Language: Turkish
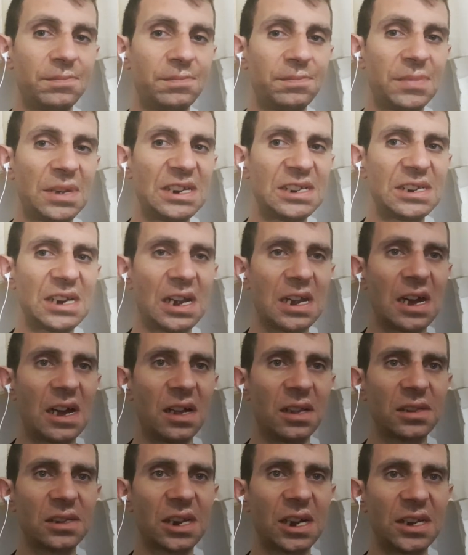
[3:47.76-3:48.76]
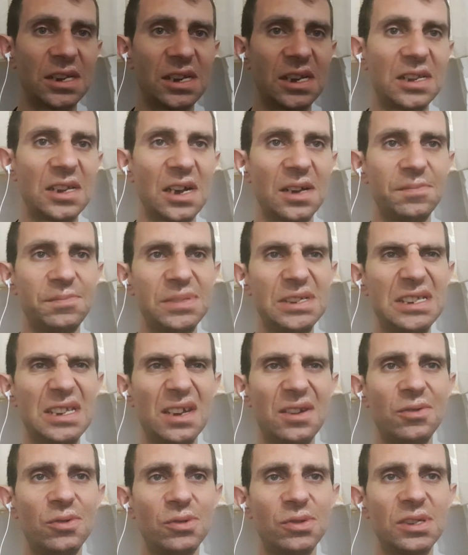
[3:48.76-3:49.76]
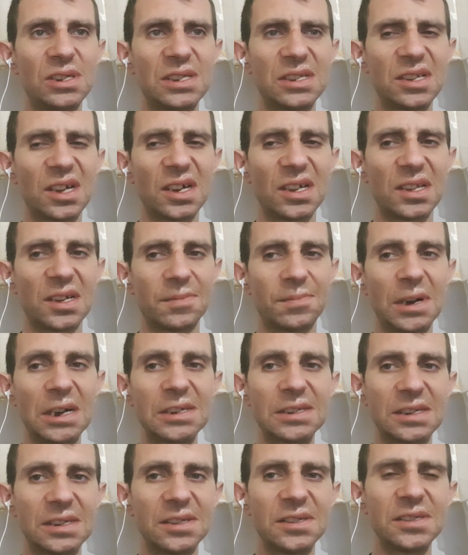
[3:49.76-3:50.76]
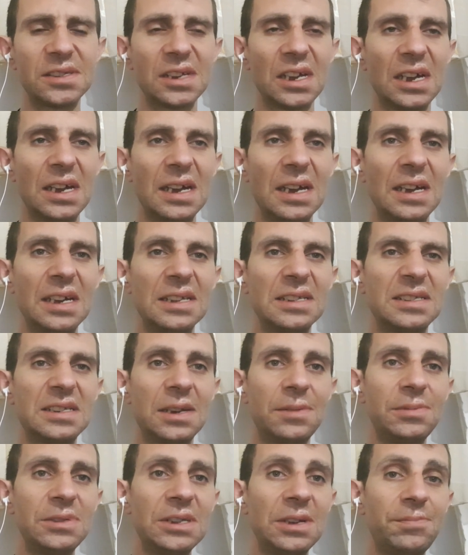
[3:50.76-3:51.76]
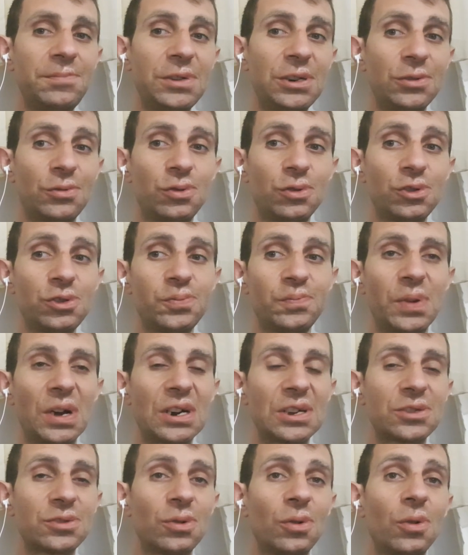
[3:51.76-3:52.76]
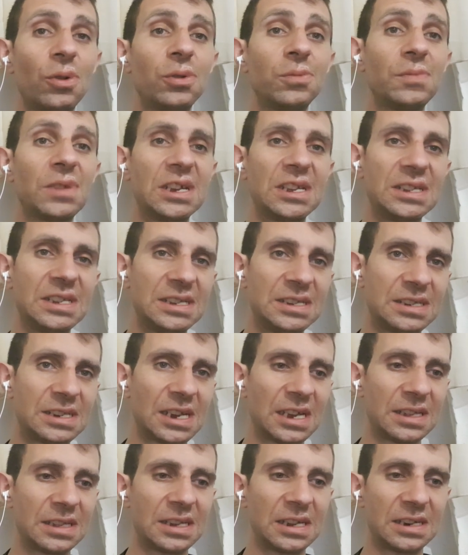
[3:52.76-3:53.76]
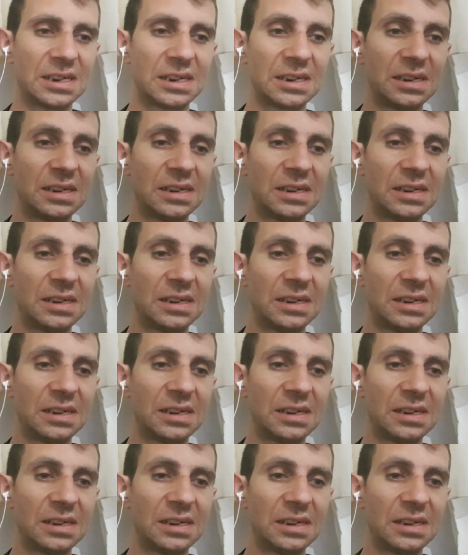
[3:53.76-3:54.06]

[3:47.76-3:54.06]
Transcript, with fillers: 5 ay, 6 ay, 7 ay, 1 sene öncesine kadar baksanız cebinde bir kuruş parası olmayan insanlar.